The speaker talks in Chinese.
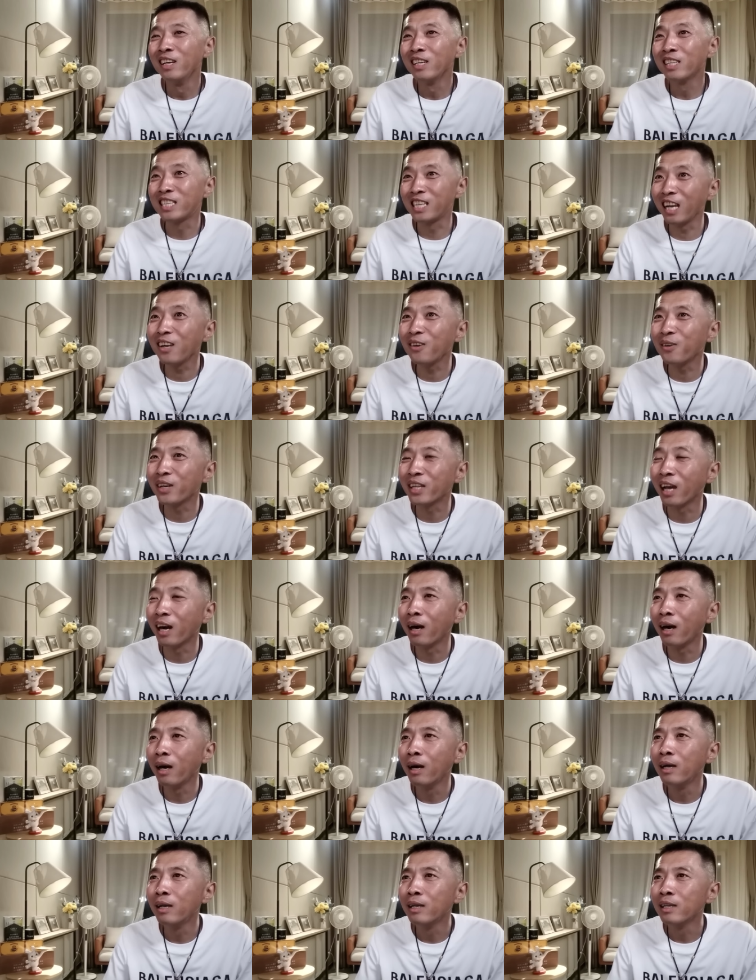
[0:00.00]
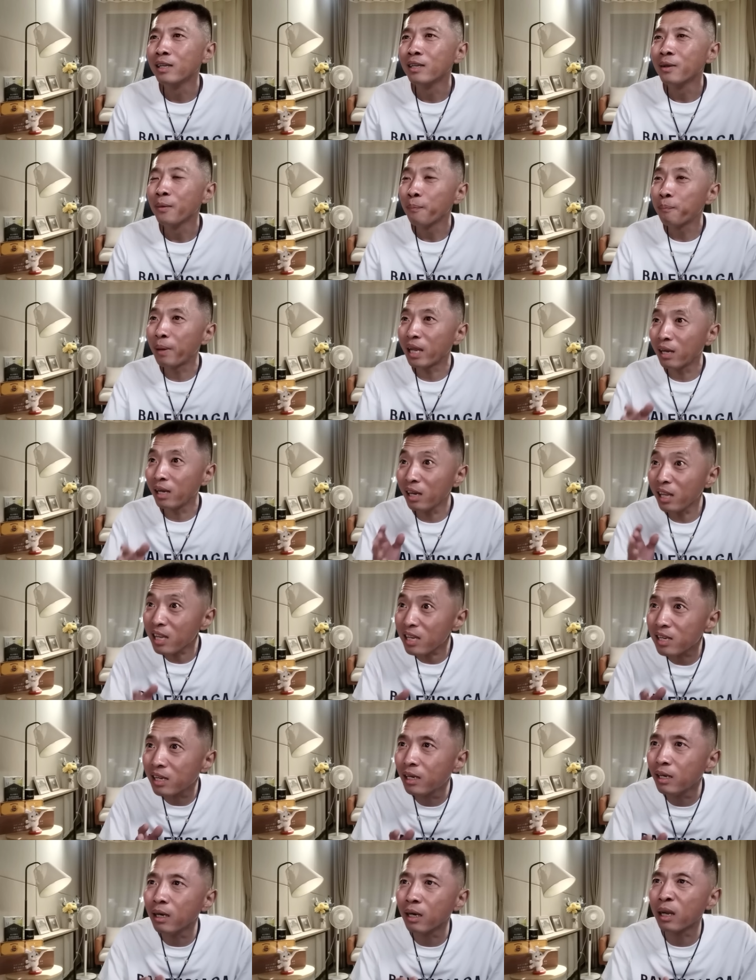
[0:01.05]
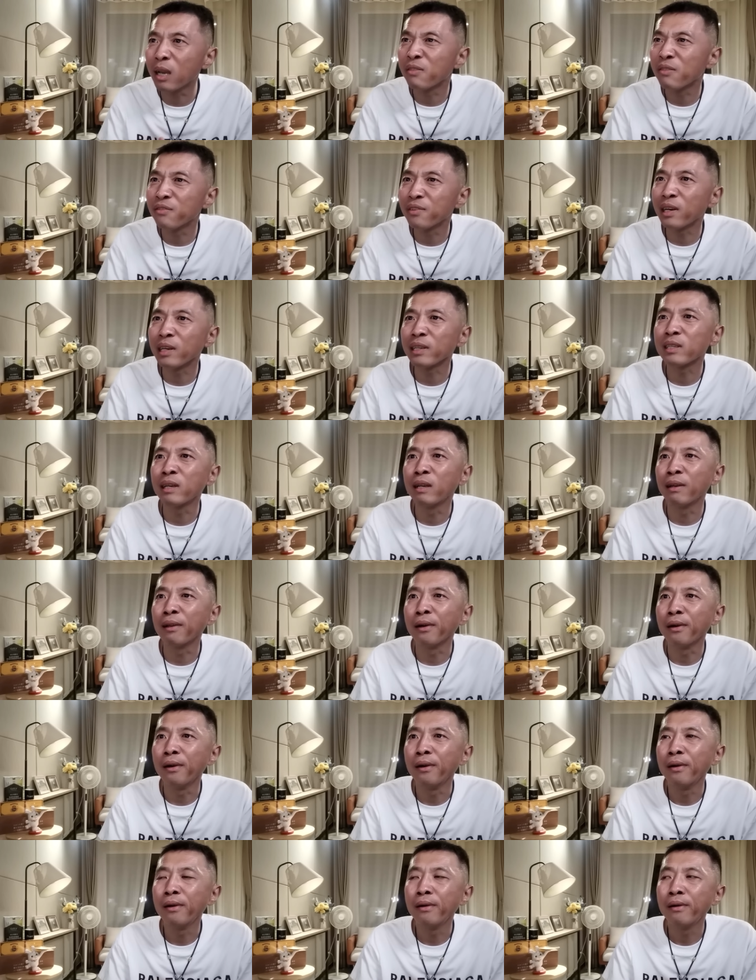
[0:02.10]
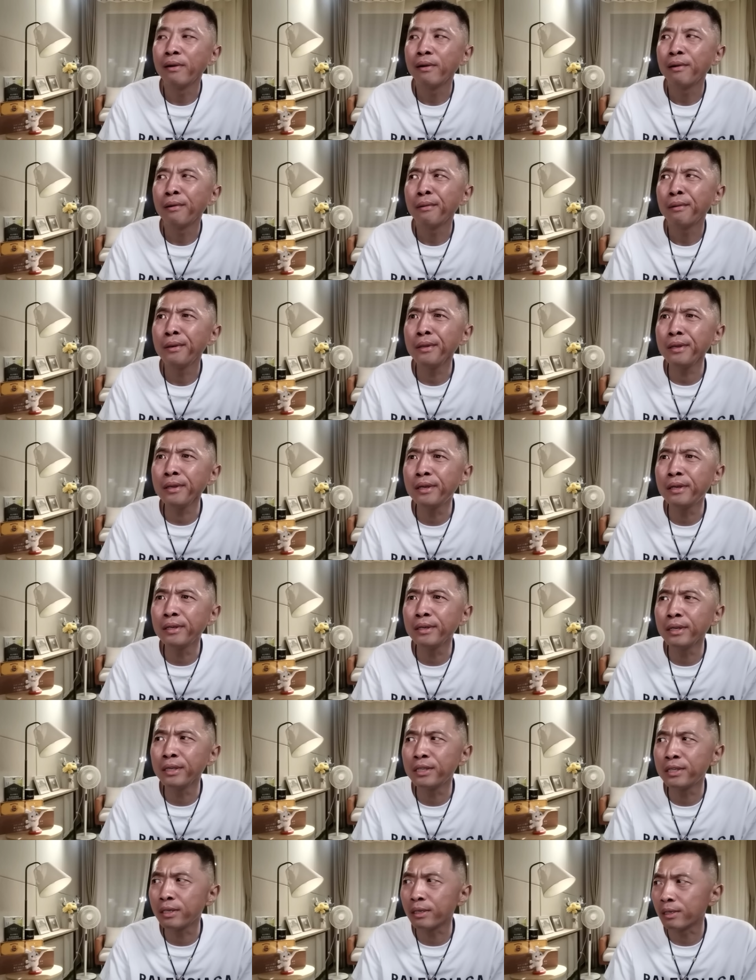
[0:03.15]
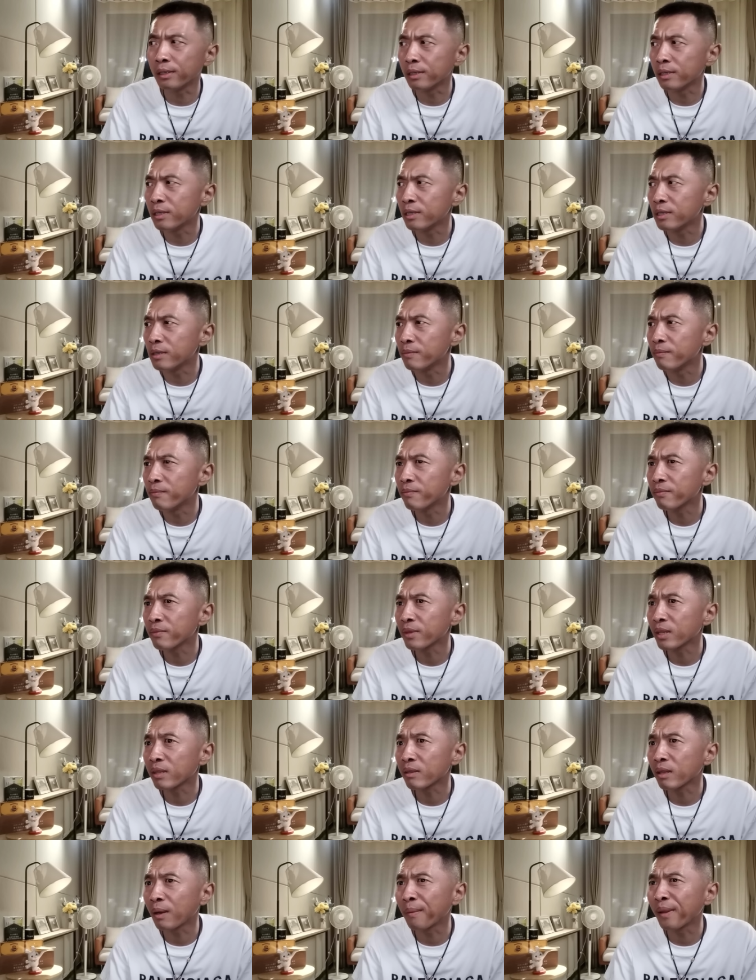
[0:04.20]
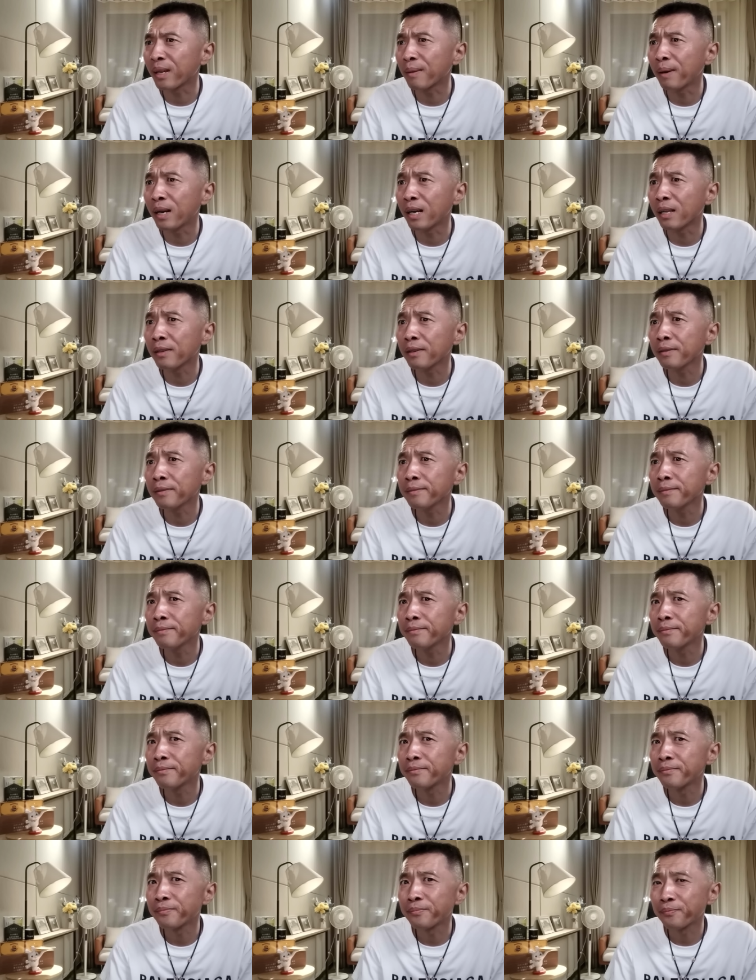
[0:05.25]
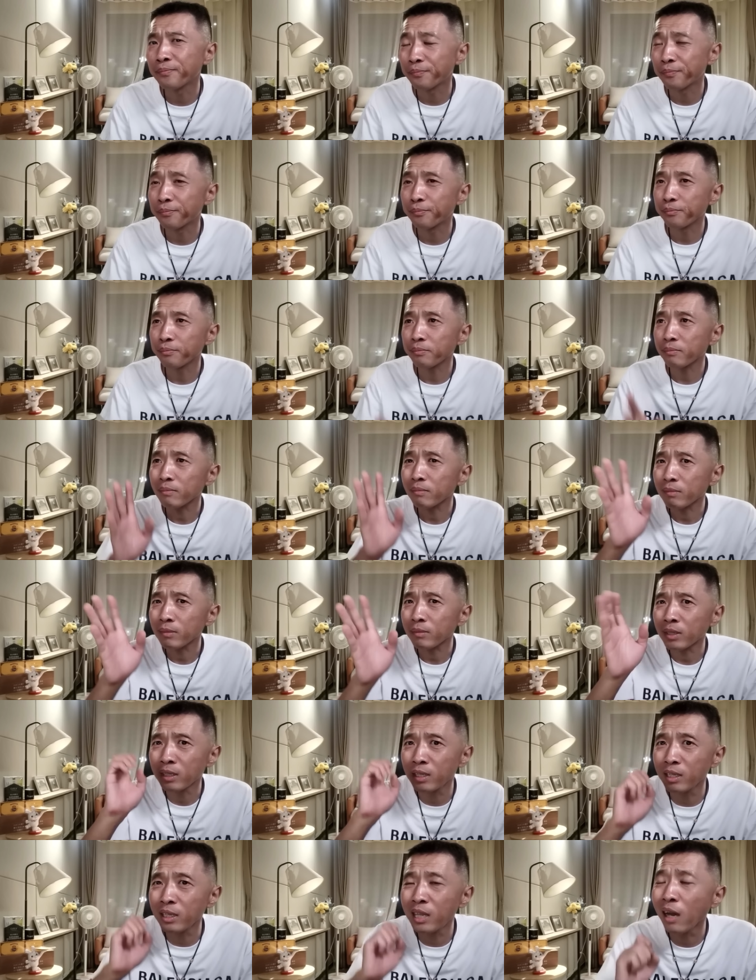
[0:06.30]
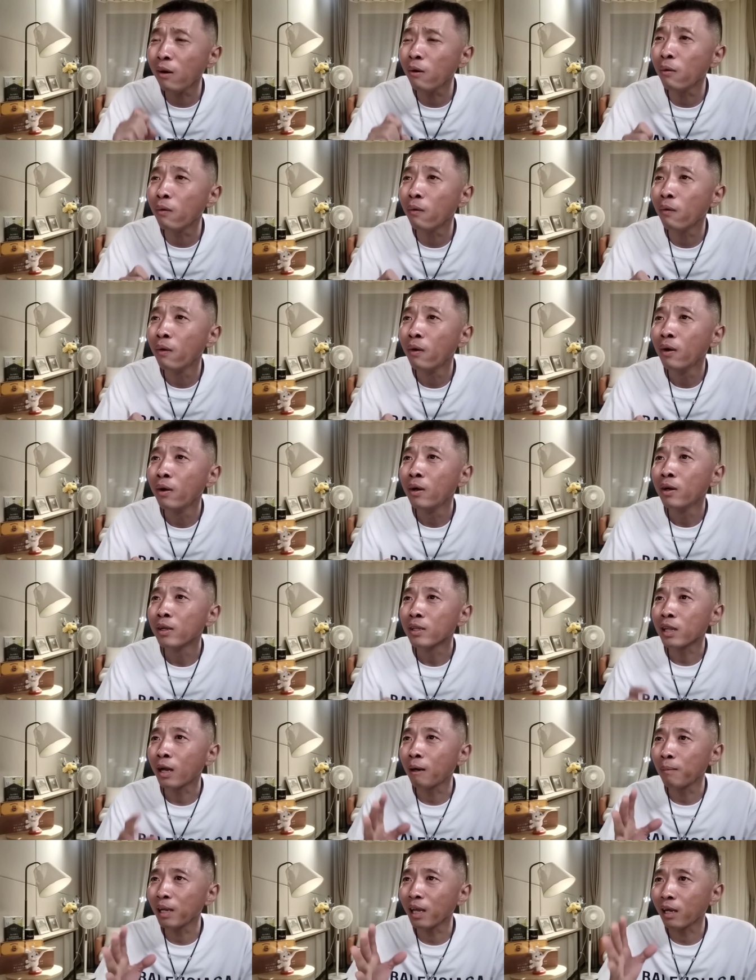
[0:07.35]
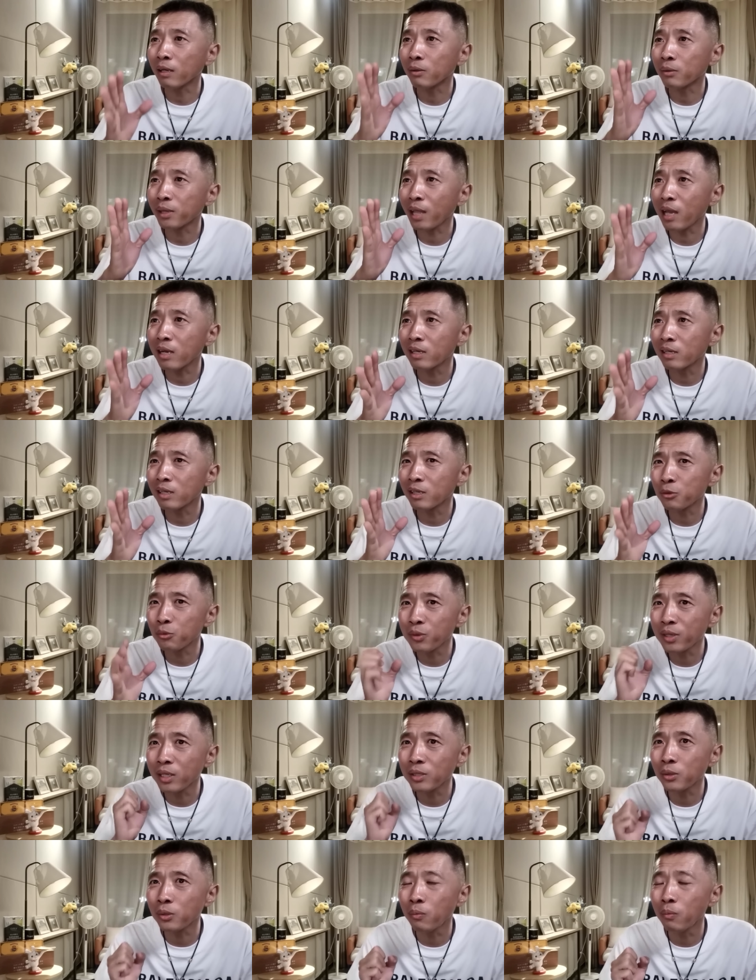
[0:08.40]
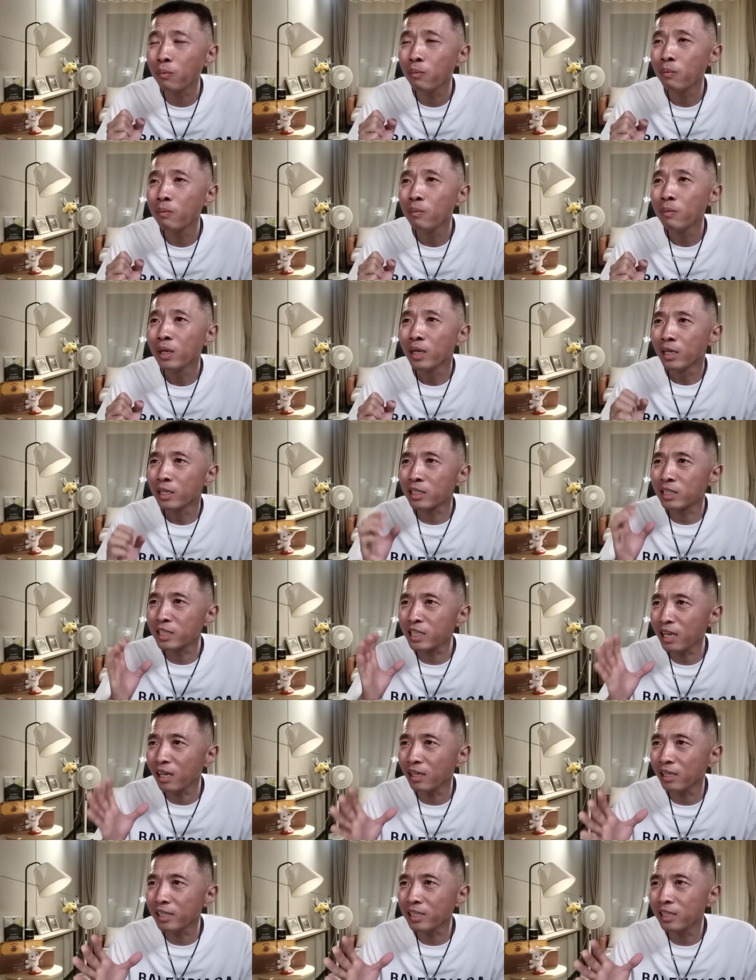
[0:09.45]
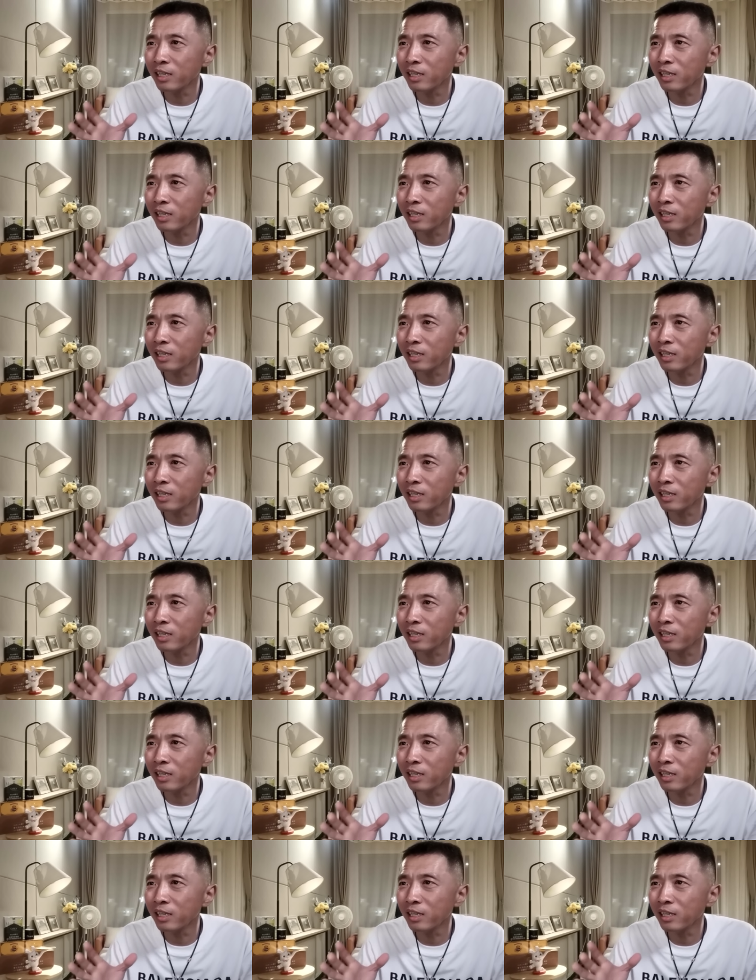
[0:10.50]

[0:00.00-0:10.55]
结果呢，被力哥给发现了，力哥也起了疑心，他们俩干嘛呢？几天后，他们俩又带上了孙德松，借了一